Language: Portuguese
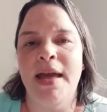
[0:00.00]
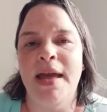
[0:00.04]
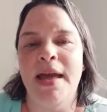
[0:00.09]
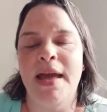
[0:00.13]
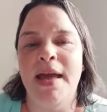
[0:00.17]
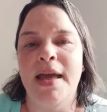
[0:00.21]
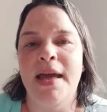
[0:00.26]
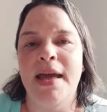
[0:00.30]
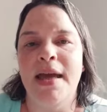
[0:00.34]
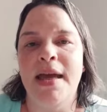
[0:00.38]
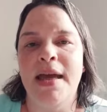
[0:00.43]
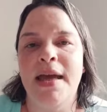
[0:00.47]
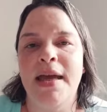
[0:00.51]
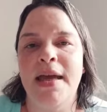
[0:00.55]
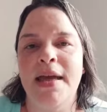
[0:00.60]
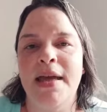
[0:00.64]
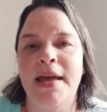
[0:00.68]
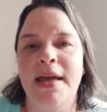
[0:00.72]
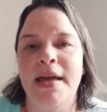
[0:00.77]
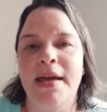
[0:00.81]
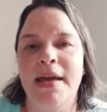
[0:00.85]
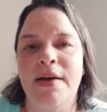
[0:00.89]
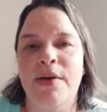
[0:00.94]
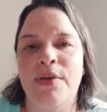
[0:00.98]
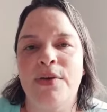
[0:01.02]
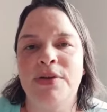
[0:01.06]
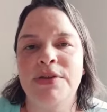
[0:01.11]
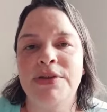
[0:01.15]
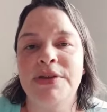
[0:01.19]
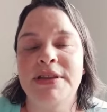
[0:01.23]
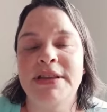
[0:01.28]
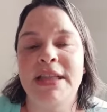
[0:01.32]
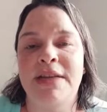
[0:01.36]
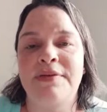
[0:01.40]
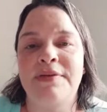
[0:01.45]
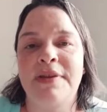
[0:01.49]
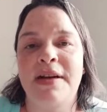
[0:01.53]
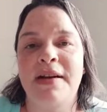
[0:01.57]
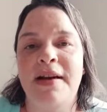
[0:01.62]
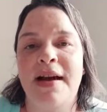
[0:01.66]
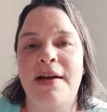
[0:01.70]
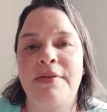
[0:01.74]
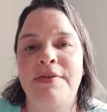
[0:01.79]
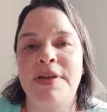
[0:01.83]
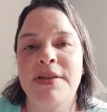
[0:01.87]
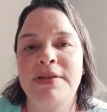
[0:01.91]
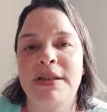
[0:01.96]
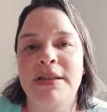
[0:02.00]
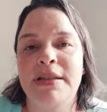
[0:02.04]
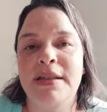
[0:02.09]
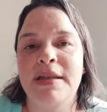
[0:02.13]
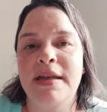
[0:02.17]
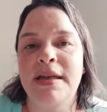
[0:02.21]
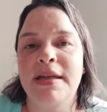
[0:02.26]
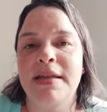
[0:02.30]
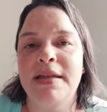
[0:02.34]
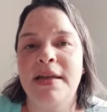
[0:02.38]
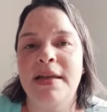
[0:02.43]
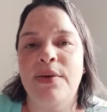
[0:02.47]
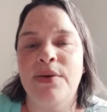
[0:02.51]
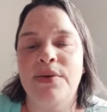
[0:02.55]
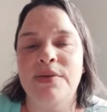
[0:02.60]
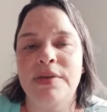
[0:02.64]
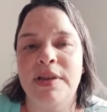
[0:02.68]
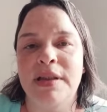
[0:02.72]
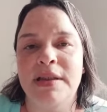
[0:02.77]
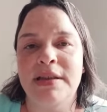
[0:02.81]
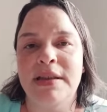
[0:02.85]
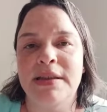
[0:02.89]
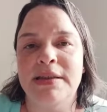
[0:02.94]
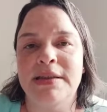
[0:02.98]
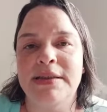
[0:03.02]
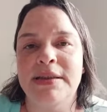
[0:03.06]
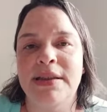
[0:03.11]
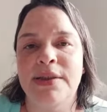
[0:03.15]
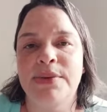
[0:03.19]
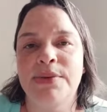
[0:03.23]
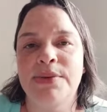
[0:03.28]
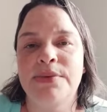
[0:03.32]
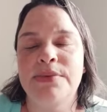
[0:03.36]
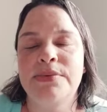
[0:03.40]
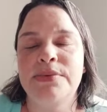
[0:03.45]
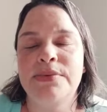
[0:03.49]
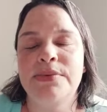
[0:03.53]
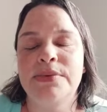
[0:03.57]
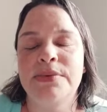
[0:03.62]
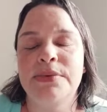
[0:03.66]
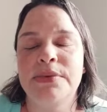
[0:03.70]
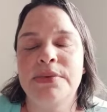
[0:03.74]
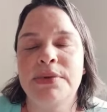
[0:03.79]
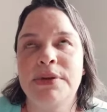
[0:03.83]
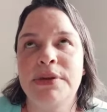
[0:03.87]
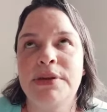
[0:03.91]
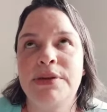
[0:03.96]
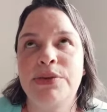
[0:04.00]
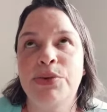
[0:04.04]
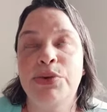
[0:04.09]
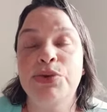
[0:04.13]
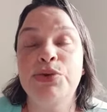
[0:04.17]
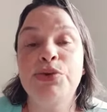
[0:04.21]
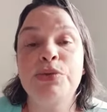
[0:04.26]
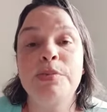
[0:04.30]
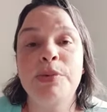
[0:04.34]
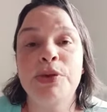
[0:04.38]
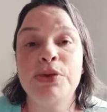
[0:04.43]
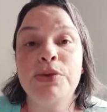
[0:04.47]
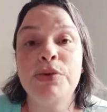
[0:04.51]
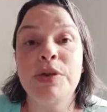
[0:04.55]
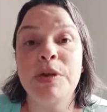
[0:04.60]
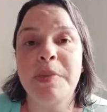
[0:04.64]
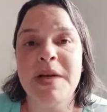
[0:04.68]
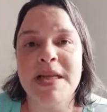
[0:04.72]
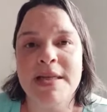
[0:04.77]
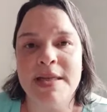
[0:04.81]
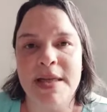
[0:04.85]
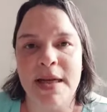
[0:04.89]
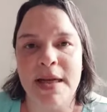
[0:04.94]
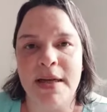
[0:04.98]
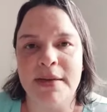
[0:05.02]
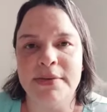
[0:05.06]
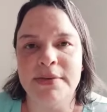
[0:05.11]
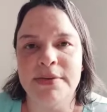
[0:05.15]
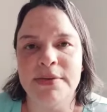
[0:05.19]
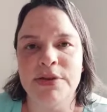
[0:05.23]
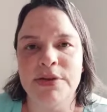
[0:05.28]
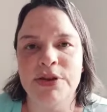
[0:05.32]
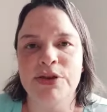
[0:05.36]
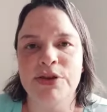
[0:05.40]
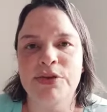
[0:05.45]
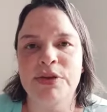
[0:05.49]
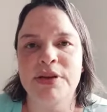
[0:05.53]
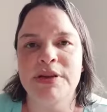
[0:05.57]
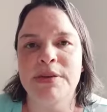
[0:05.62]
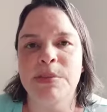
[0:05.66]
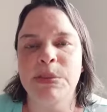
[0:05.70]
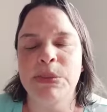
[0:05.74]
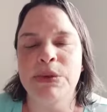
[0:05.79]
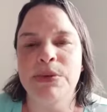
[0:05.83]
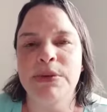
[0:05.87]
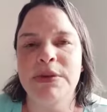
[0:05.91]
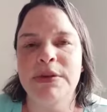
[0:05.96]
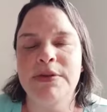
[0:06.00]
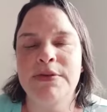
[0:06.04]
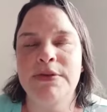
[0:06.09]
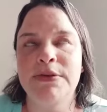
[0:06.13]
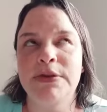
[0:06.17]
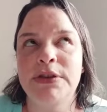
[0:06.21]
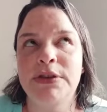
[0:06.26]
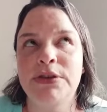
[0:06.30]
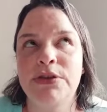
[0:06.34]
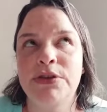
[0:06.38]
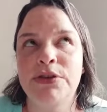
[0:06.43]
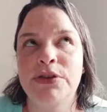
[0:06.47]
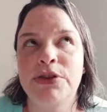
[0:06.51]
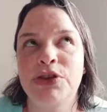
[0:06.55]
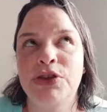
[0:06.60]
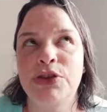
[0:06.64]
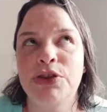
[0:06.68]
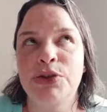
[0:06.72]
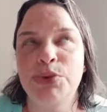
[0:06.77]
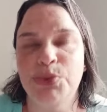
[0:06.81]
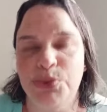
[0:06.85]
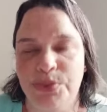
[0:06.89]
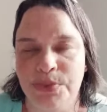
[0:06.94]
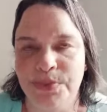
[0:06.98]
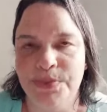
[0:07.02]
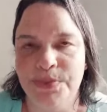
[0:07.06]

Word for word: é, quando estava havendo a trilha da contratação em outubro do ano passado, de 2021.